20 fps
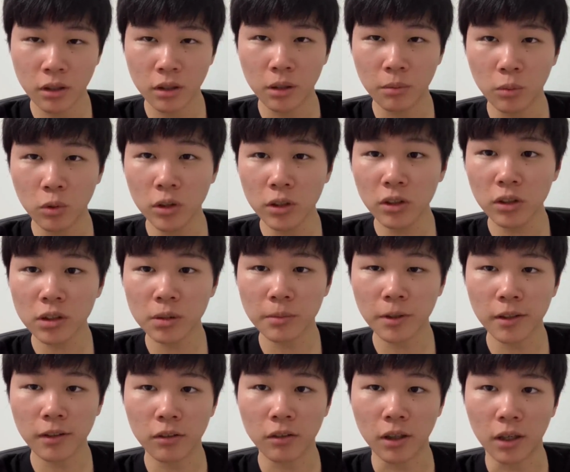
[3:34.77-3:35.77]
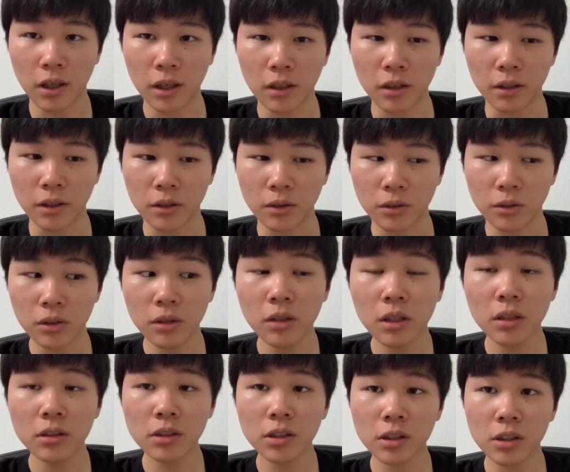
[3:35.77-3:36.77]
で、もう一つ見たのが、えっと、入
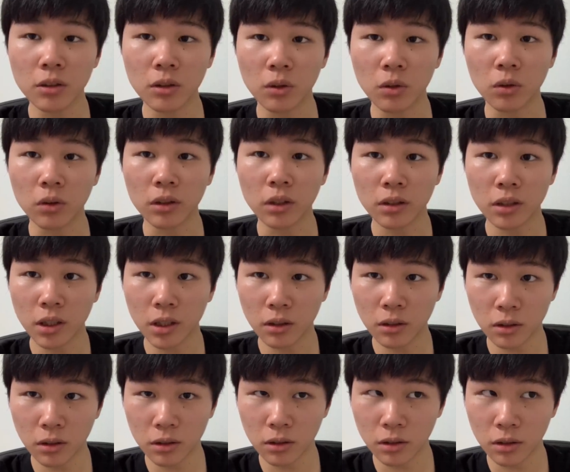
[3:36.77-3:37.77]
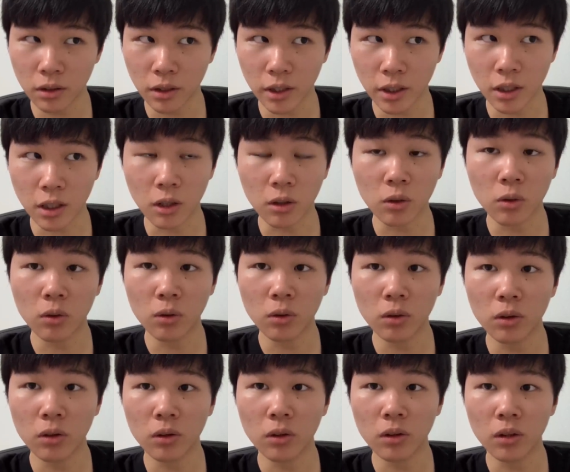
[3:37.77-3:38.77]
学式を行っている、えー、学
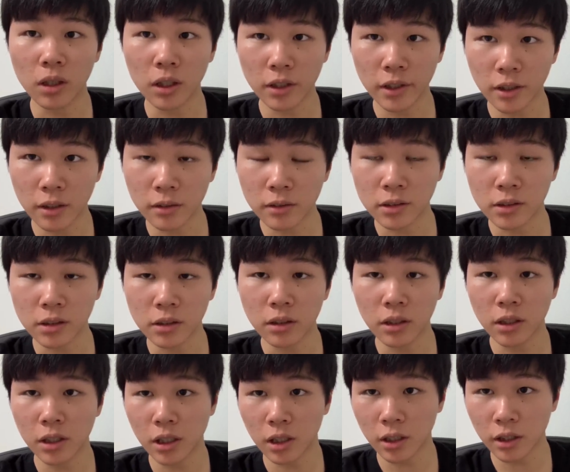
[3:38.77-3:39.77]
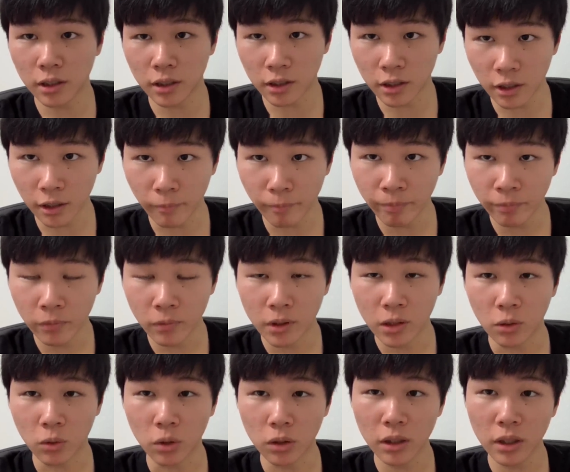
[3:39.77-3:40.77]
校がね、ツイッターで流れてきて、
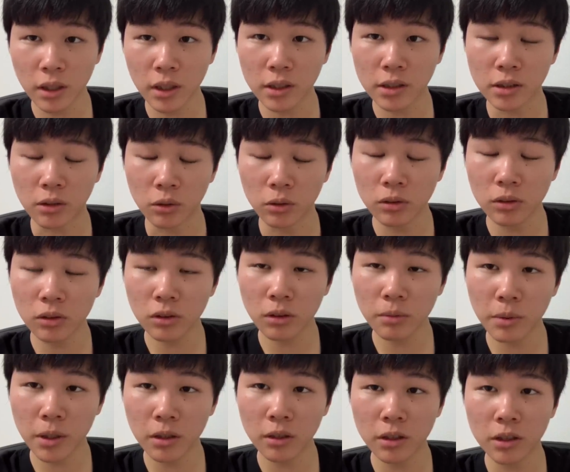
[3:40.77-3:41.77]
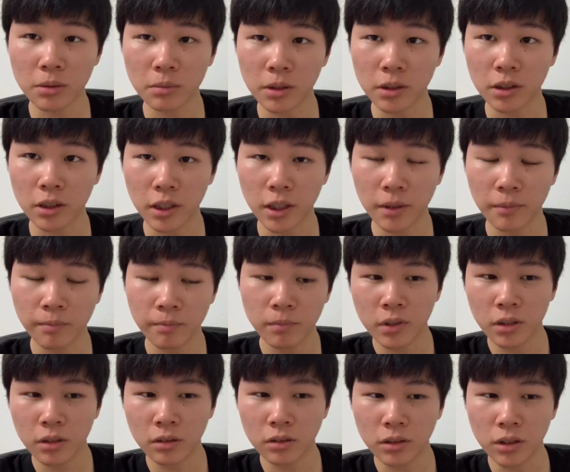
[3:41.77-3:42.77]
これに関して本当にびっくりしましたね。
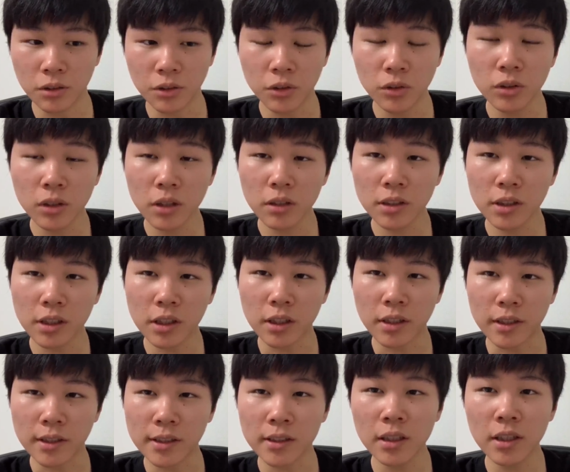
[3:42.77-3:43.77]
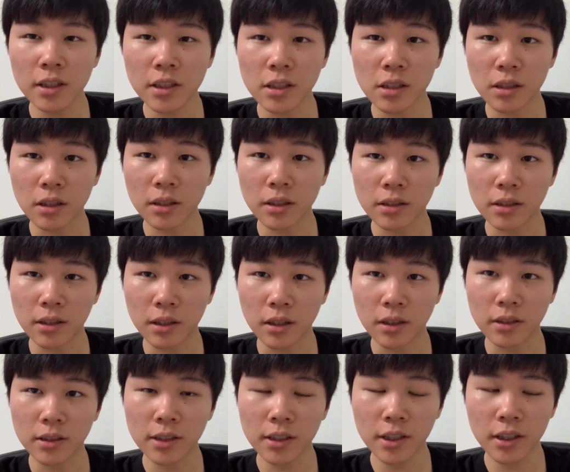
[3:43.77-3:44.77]
で、入学式って式じゃないです
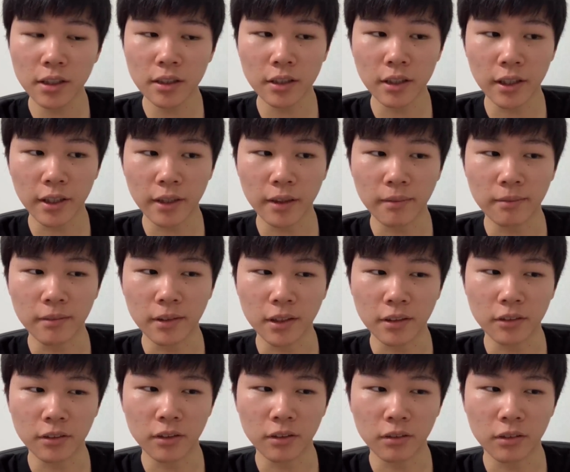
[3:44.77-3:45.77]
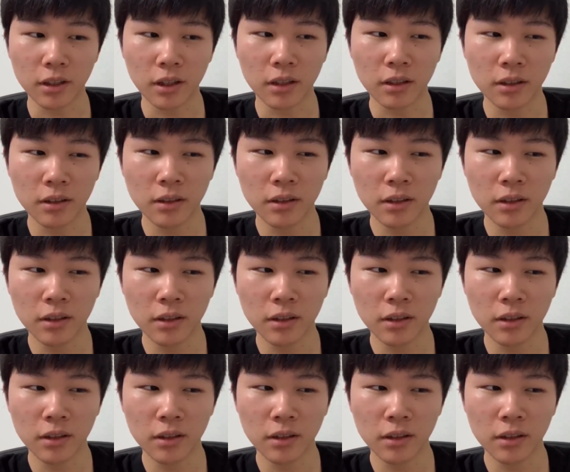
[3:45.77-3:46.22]
か。式って、なんて言うんだろうな。